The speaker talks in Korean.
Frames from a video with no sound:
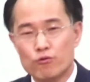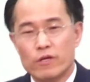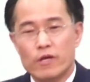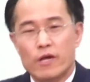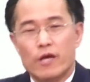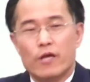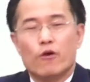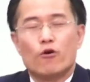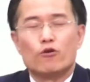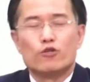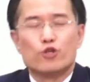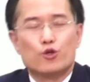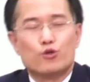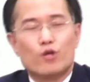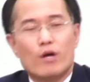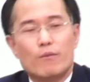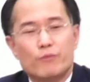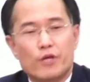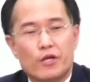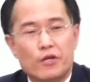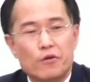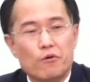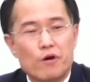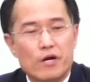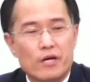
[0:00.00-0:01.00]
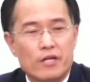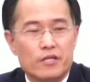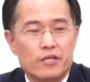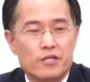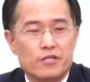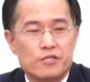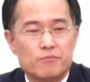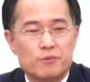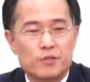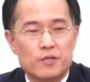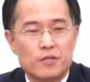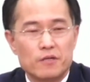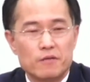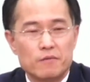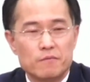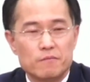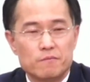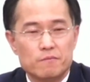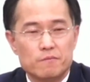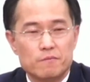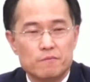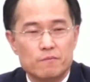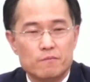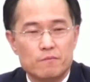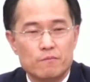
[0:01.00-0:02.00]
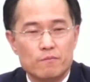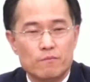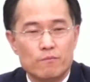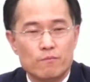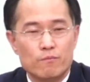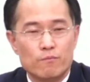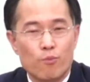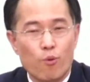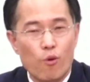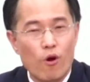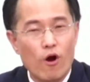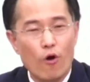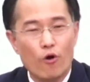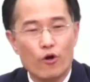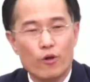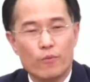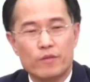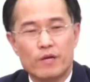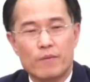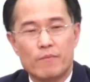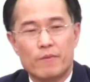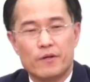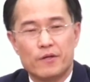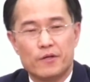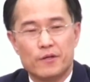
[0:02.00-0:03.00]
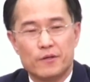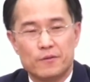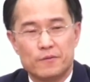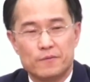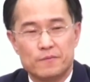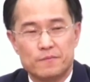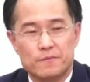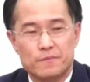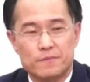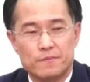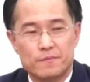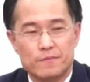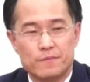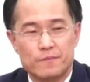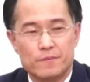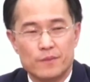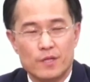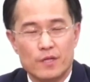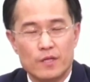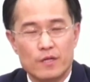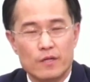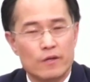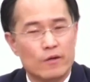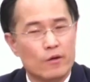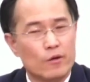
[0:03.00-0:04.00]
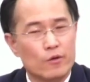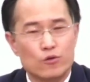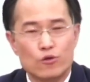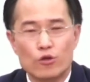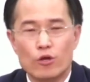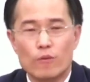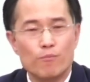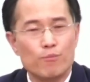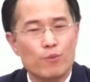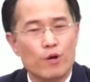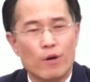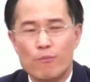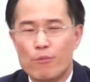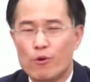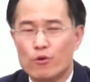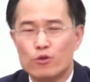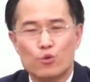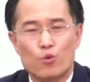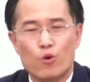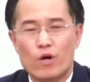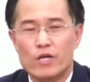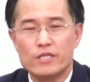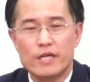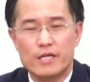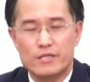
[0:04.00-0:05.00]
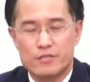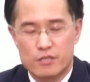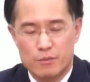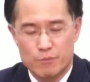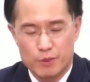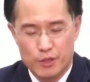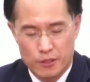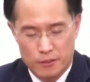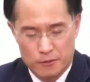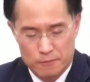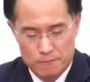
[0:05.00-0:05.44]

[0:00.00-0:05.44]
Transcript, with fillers: 영접 기도하면 되는 거 아니겠습니까? 뭐가 어렵단 말이에요. 어떤 변명도 통하지 않습니다.